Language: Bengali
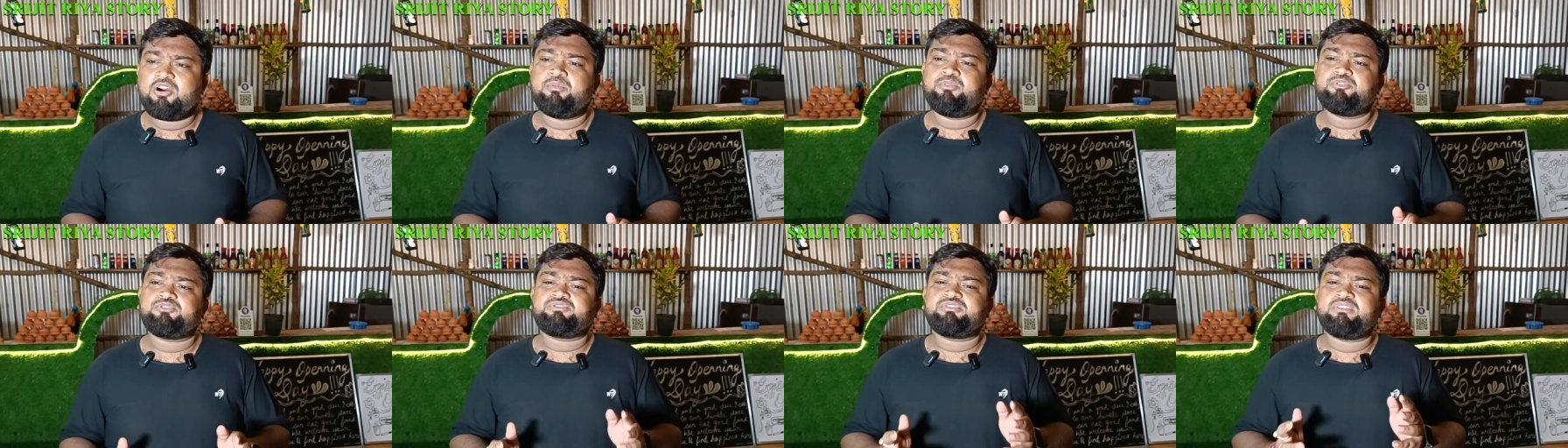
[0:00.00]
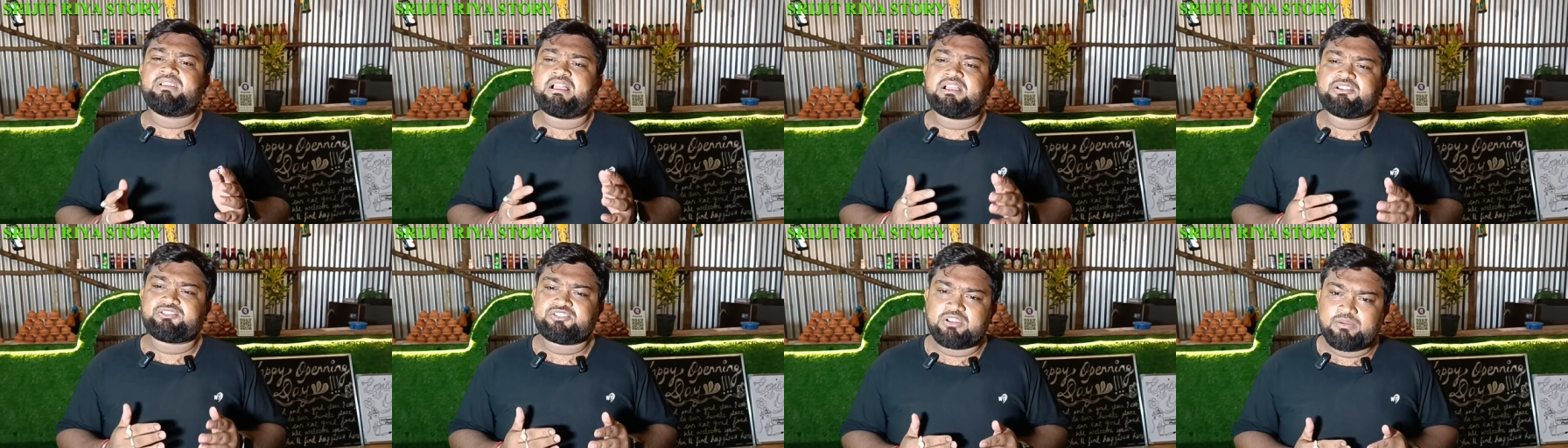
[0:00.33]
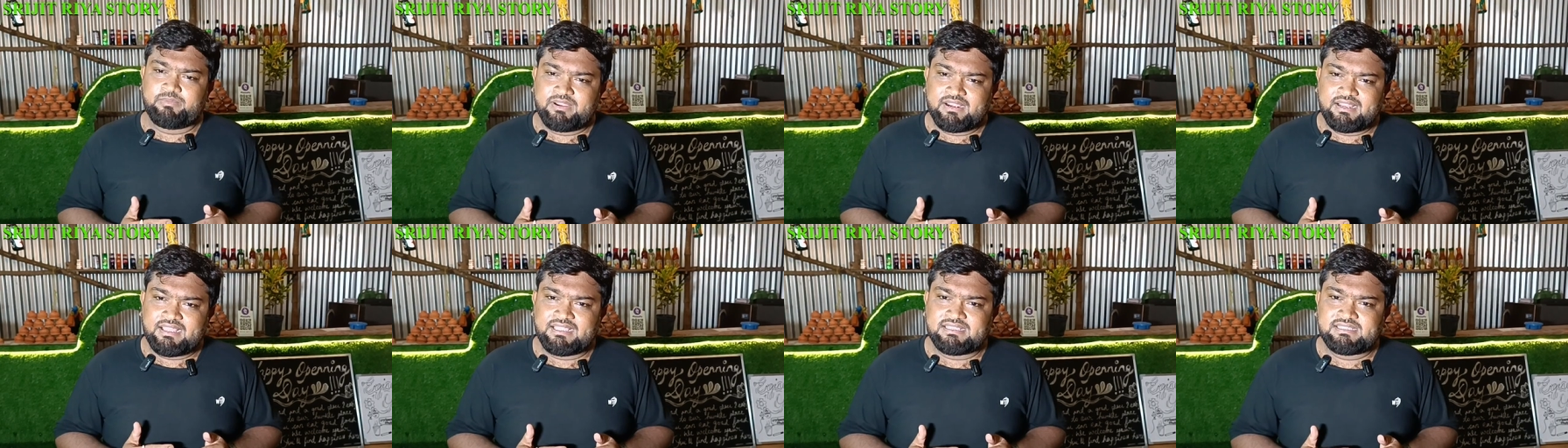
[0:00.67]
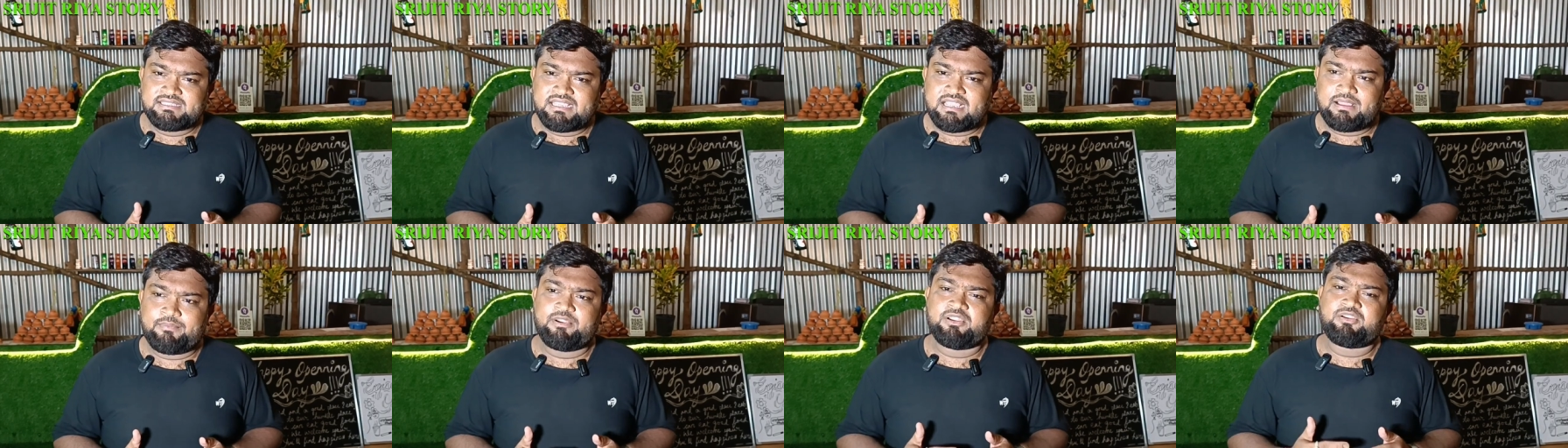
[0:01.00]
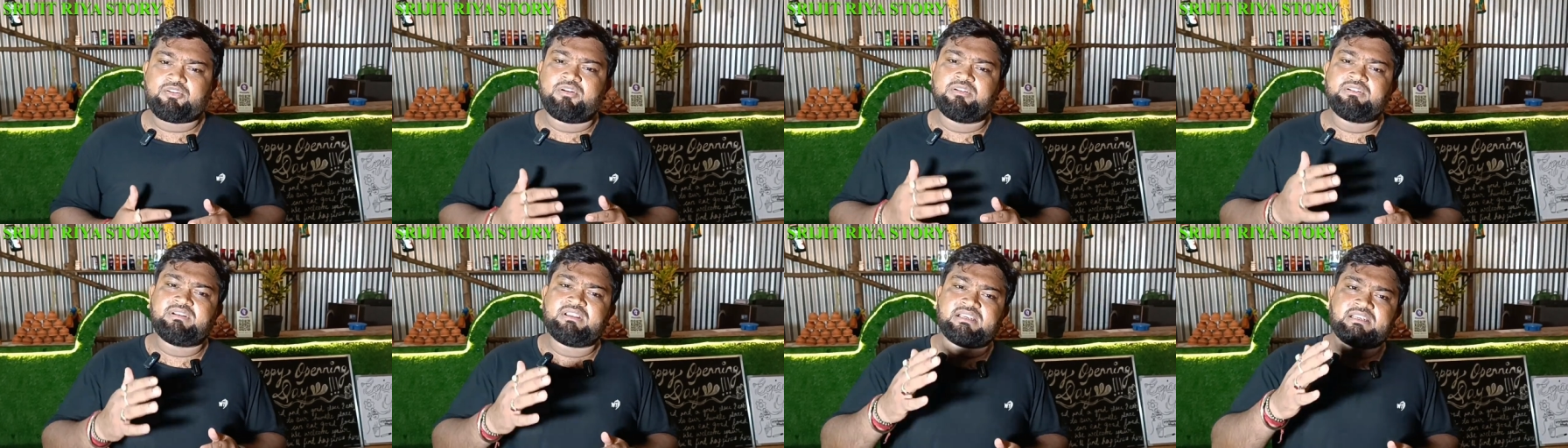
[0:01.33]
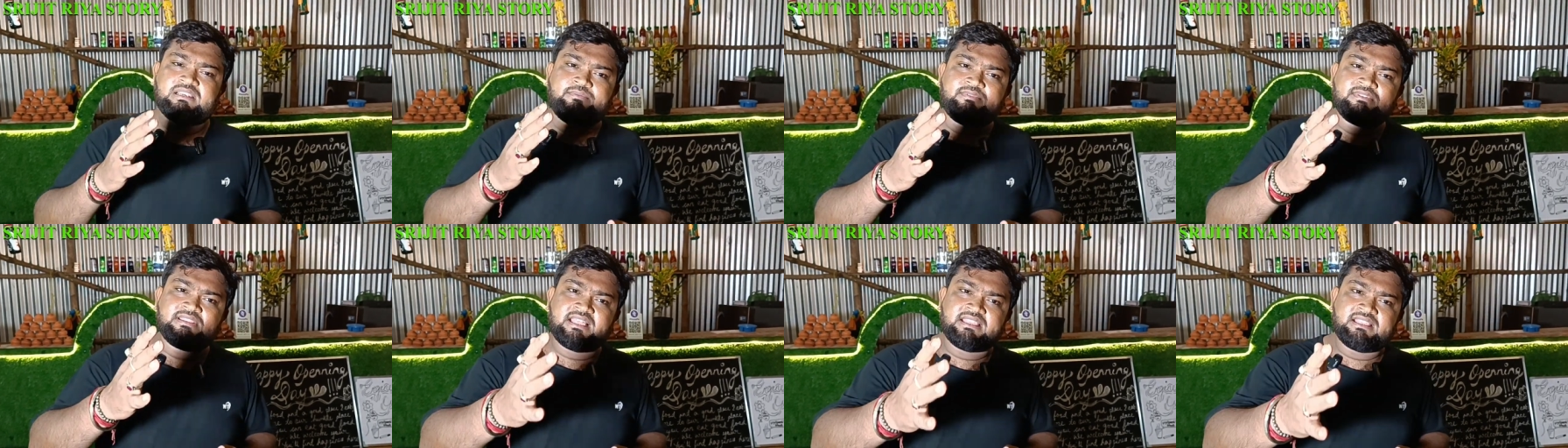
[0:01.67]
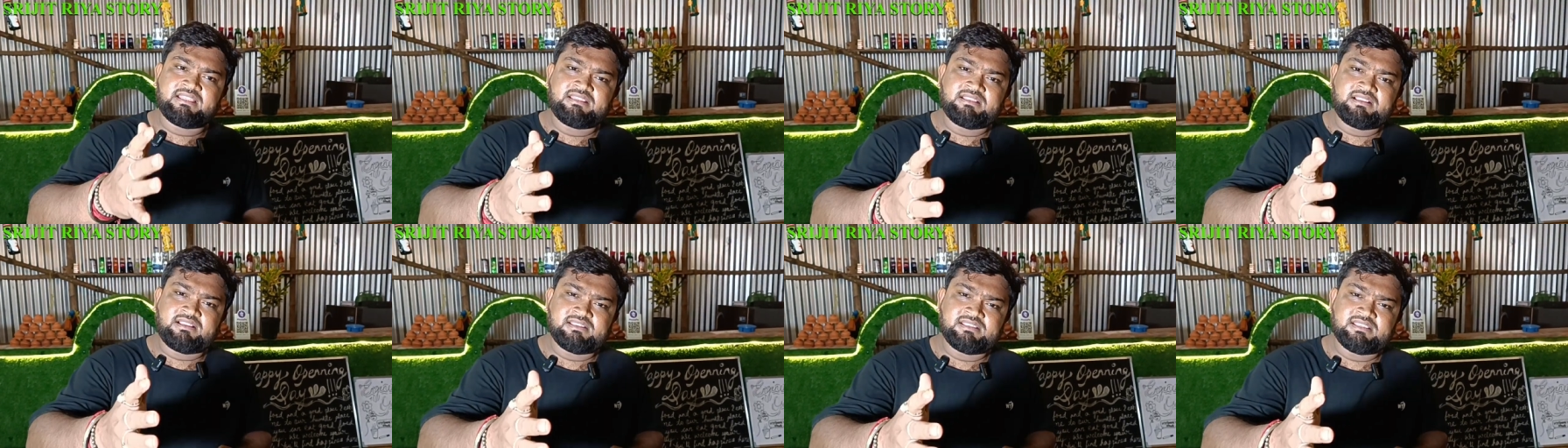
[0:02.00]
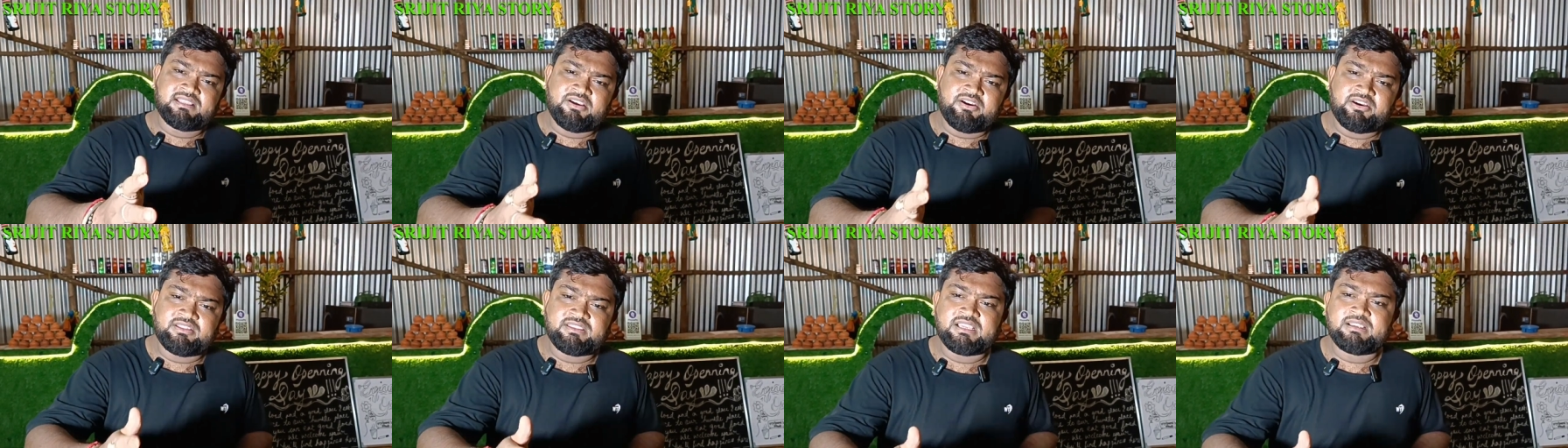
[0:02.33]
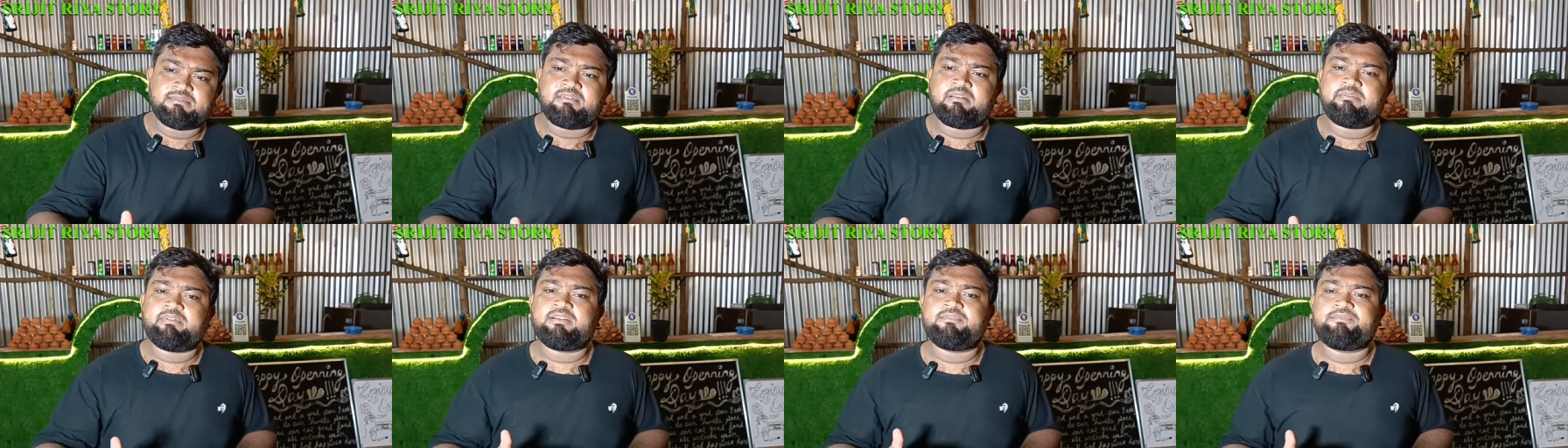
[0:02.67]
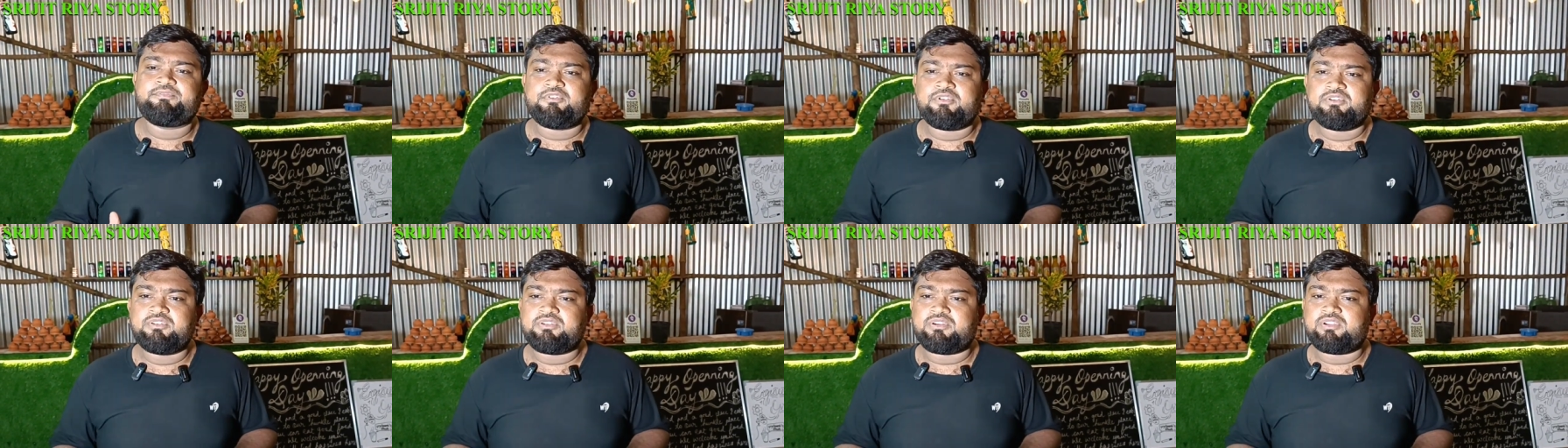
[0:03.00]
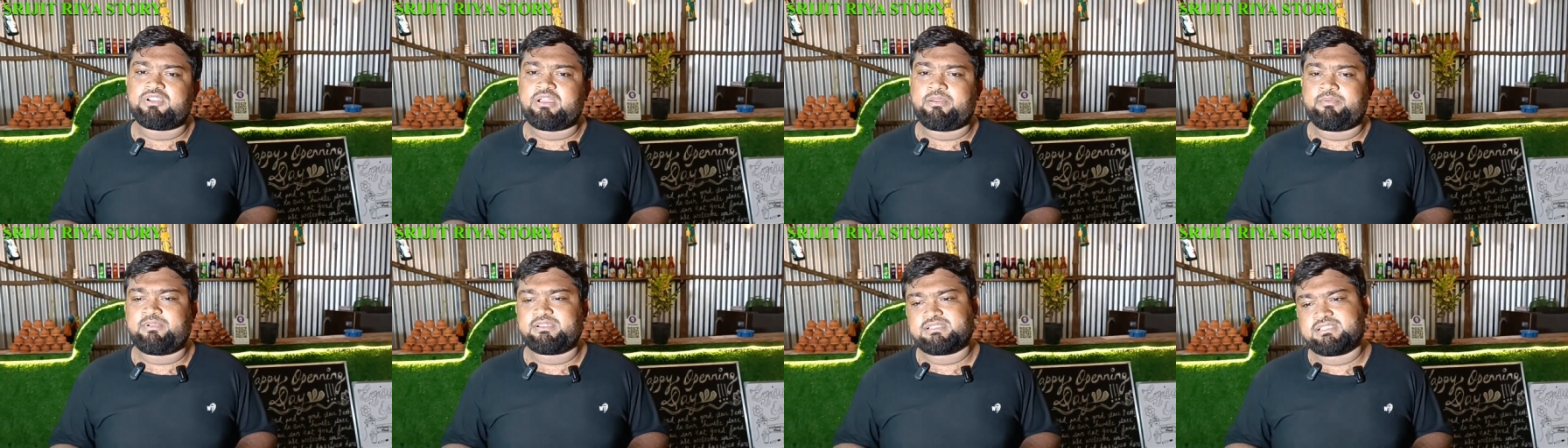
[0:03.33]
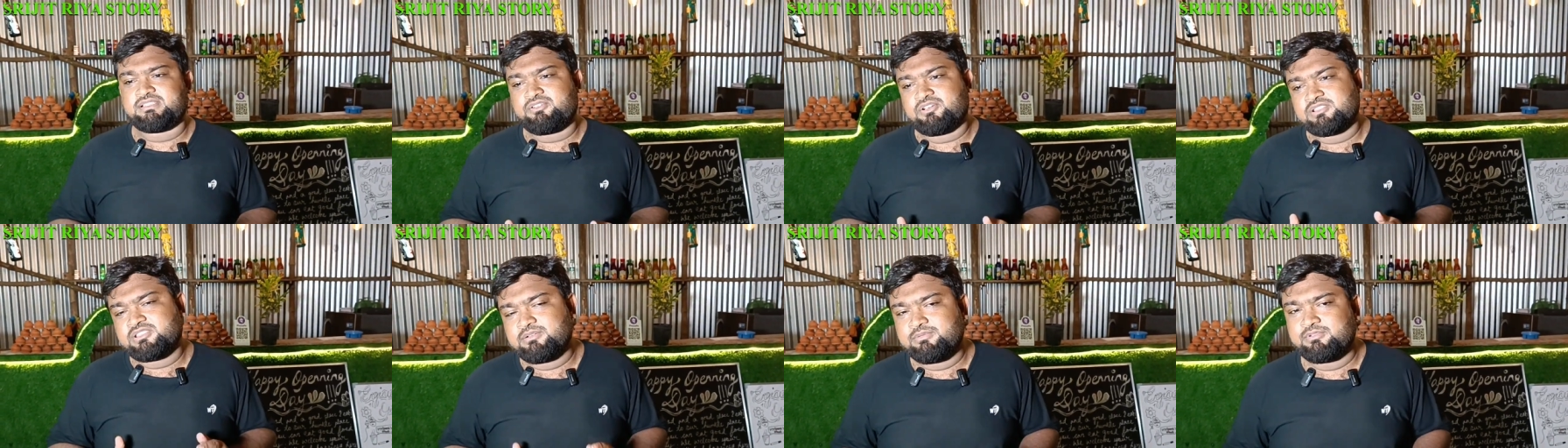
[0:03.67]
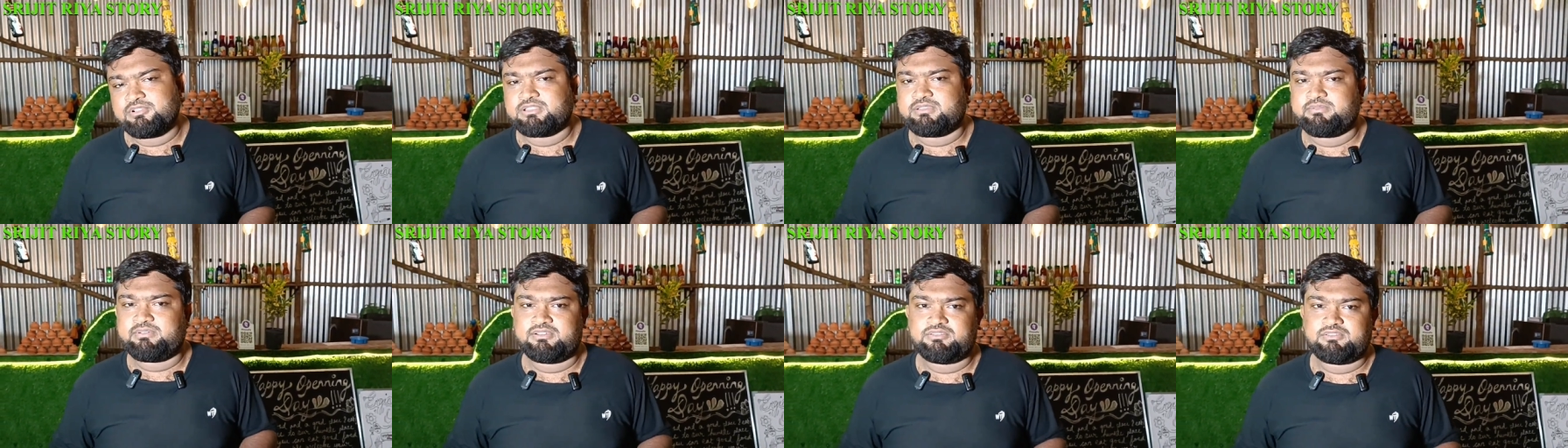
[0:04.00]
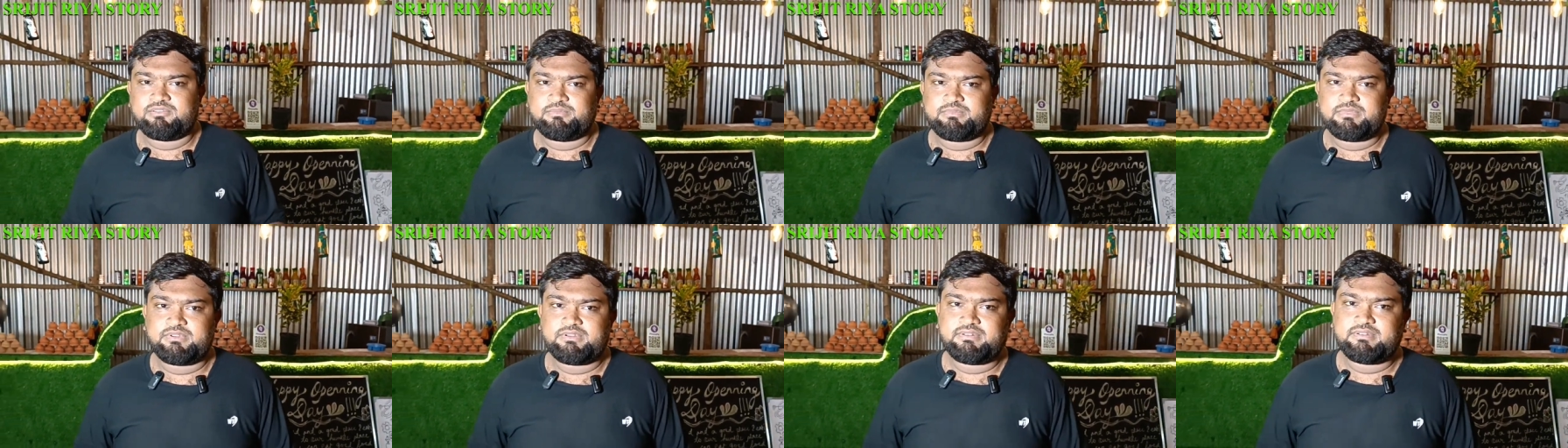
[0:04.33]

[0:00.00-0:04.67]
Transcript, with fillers: অবশ্যই আসো আমার কাছে আমার কন্ট্যাক্ট নাম্বার দাদার কাছে দেওয়া থাকবে আমাকে ফোন করো আমার সাথে কথা বলতে পারো